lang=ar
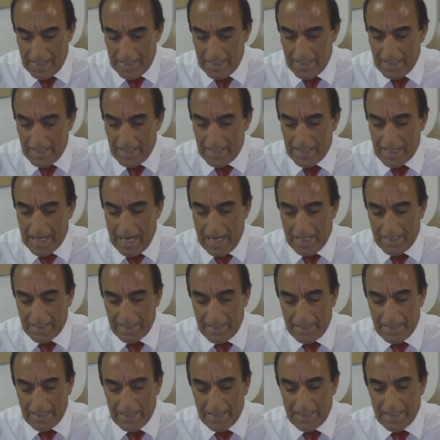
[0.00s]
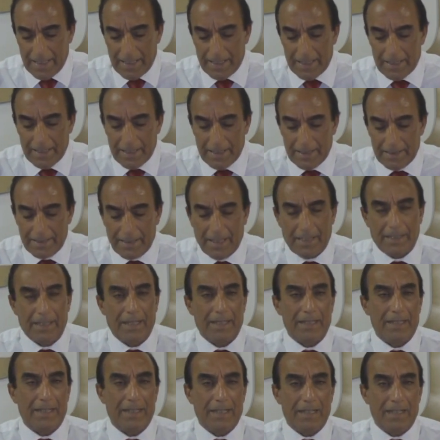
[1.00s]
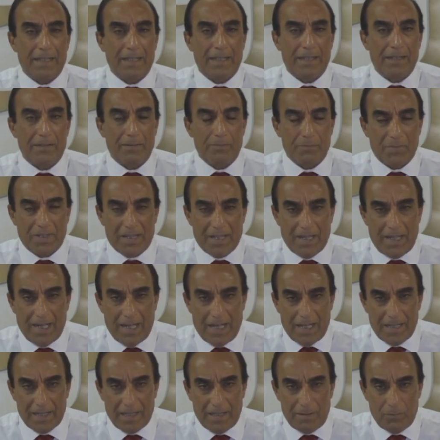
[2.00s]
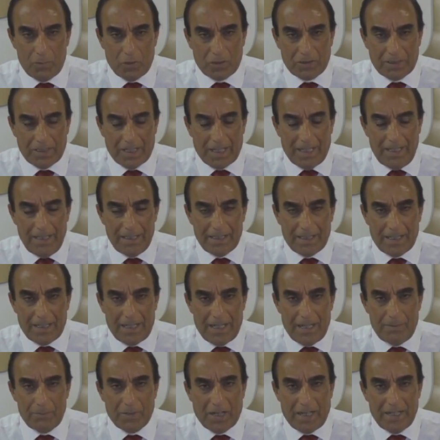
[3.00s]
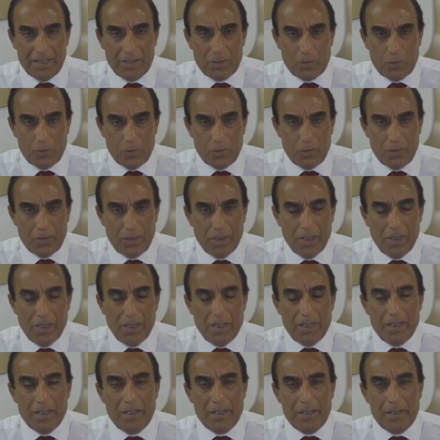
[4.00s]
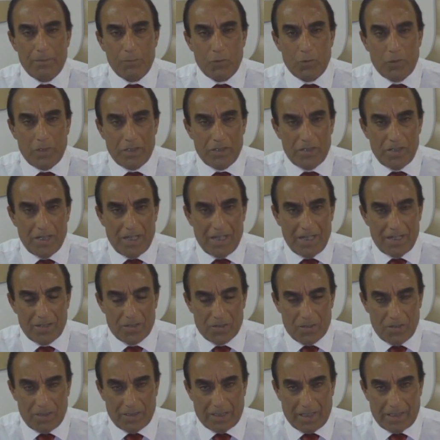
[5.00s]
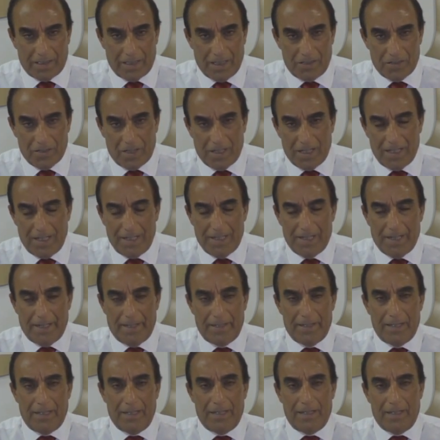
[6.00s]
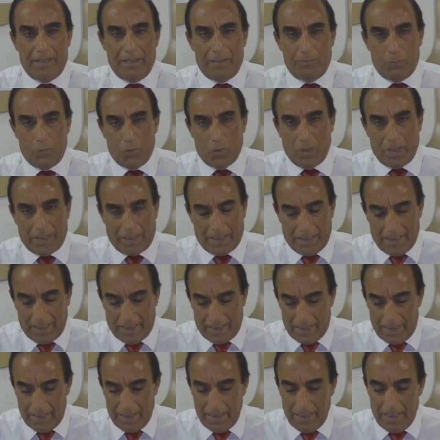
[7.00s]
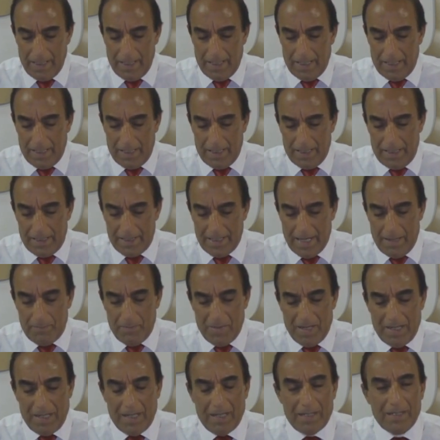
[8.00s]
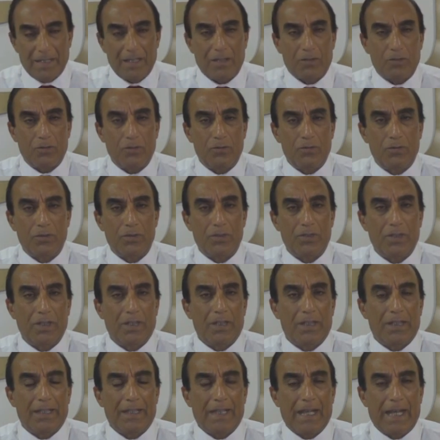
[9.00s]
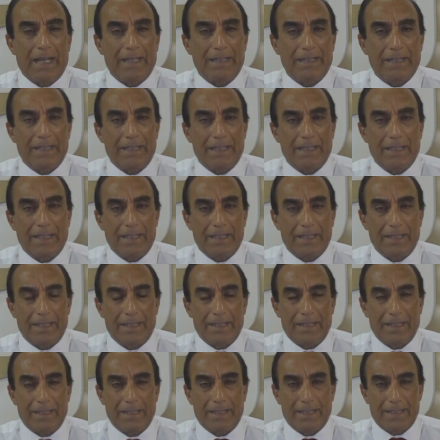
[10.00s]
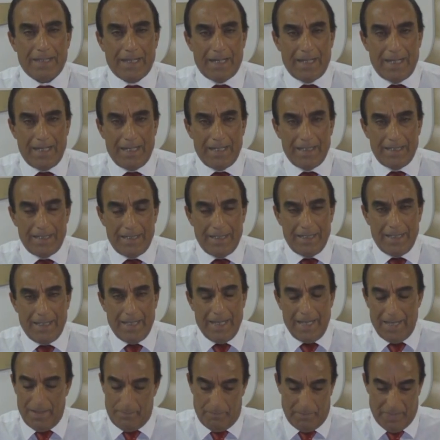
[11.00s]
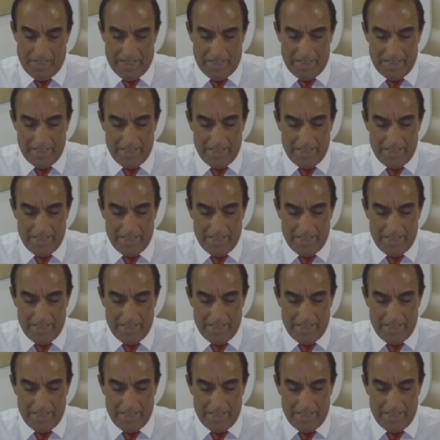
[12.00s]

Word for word: يعني صدى لمثل هذا المقترح الكلام راح يكون موجه للسلطة التشريعية الموقرة نأمل أن يكون يعني ذا أهمية